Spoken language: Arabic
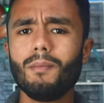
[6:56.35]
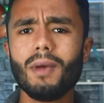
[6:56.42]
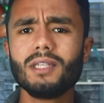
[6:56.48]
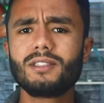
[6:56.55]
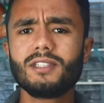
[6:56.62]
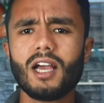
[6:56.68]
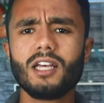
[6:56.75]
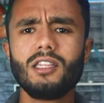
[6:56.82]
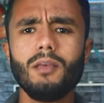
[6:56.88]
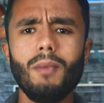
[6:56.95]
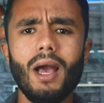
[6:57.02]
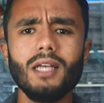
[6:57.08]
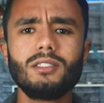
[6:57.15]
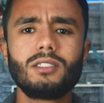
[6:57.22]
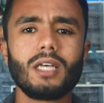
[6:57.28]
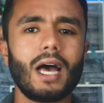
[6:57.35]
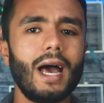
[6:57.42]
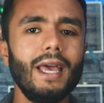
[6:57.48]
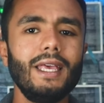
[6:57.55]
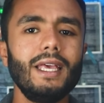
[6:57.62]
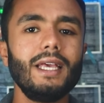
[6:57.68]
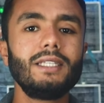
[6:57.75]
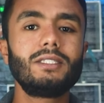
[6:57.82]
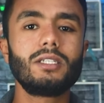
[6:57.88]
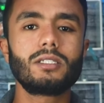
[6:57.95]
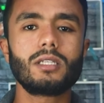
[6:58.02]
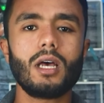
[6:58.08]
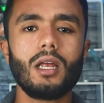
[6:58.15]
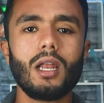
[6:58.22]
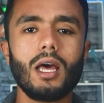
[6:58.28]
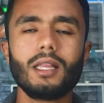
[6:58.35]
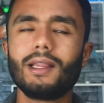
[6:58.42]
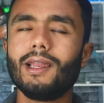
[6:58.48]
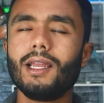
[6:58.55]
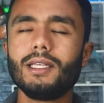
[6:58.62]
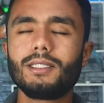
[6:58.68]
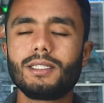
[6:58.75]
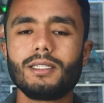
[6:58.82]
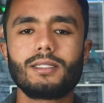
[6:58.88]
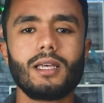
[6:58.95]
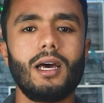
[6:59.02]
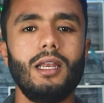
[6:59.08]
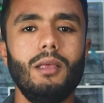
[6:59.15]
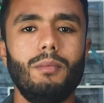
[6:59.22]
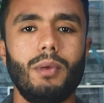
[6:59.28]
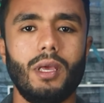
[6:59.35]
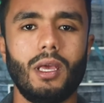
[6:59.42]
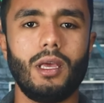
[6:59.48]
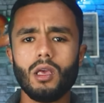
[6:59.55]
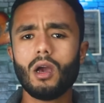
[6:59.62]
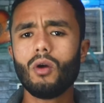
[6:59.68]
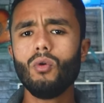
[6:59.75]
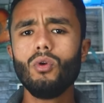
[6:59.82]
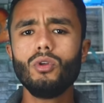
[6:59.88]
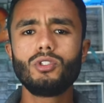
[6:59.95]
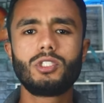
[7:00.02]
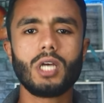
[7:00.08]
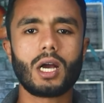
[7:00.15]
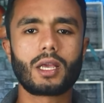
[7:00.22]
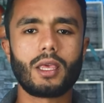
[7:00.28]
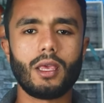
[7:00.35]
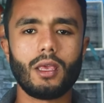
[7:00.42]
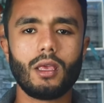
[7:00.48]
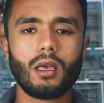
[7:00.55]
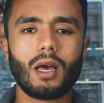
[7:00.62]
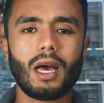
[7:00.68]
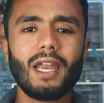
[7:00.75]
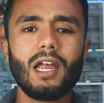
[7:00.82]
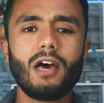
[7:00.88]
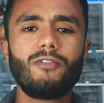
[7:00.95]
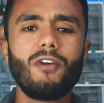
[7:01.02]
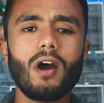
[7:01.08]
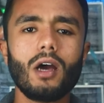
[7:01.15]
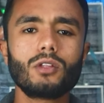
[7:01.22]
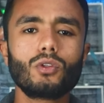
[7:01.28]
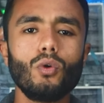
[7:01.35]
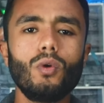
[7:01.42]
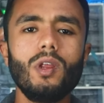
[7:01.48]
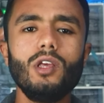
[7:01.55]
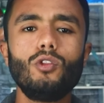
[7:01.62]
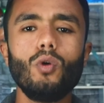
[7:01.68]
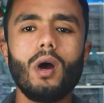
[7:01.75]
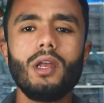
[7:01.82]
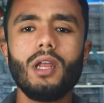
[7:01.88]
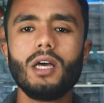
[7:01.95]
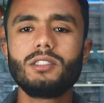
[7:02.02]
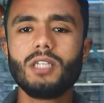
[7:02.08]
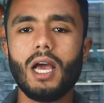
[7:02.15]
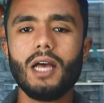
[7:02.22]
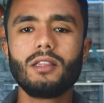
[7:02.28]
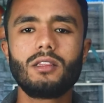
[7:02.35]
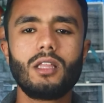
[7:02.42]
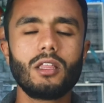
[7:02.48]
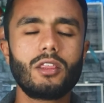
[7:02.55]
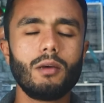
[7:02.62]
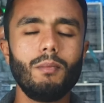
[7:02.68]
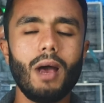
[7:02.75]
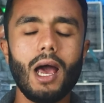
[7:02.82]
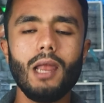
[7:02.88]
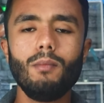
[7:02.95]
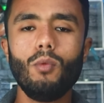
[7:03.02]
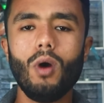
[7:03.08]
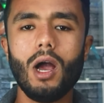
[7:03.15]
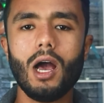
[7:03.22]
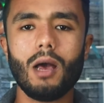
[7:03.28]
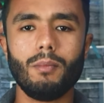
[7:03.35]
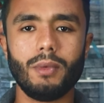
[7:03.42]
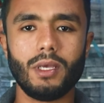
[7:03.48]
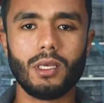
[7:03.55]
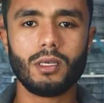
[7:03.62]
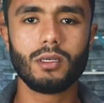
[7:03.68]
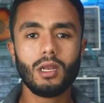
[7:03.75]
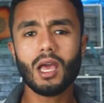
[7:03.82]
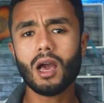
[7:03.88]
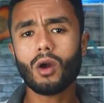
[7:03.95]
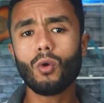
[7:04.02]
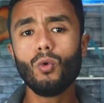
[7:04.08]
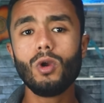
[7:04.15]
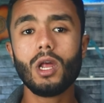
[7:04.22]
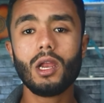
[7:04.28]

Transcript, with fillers: لم أستخدم حتى أي اتصالات للاتصال به يقول جاكي أنا فقط أريد أن أتحدث مع المحامي لأقول